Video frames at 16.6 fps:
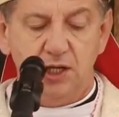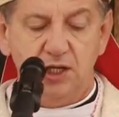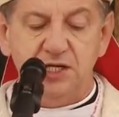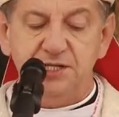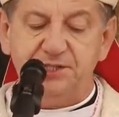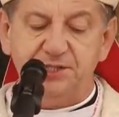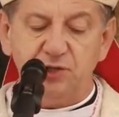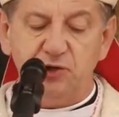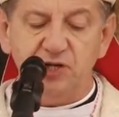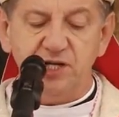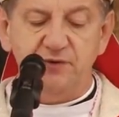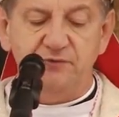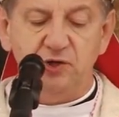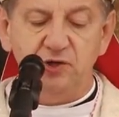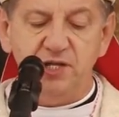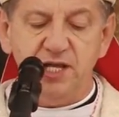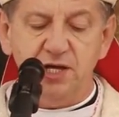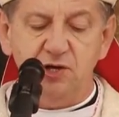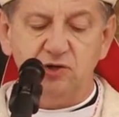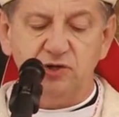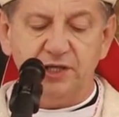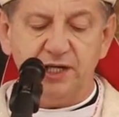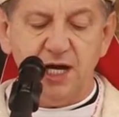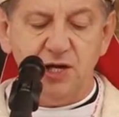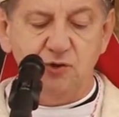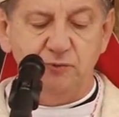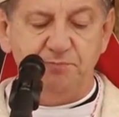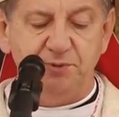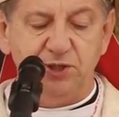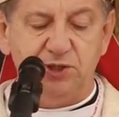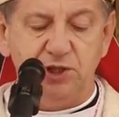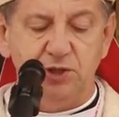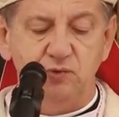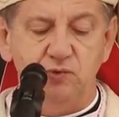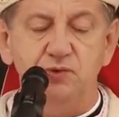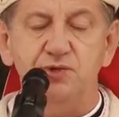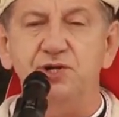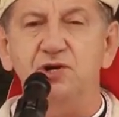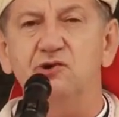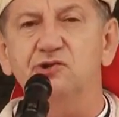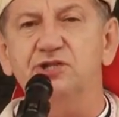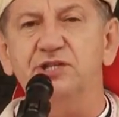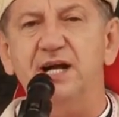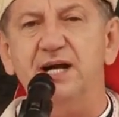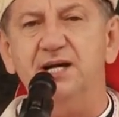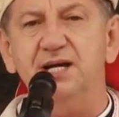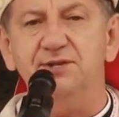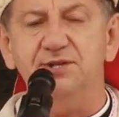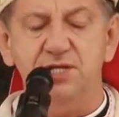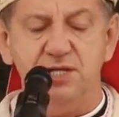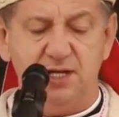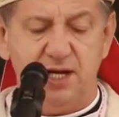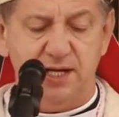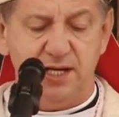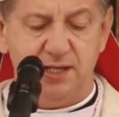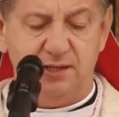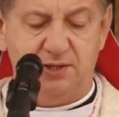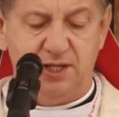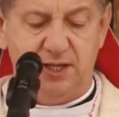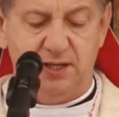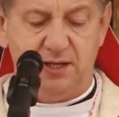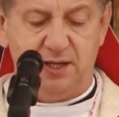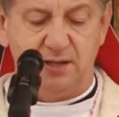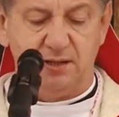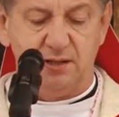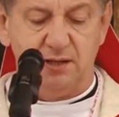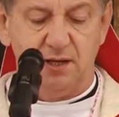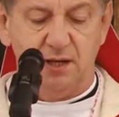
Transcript: Historię wolnego kraju piszą ludzie o szlachetnych charakterach,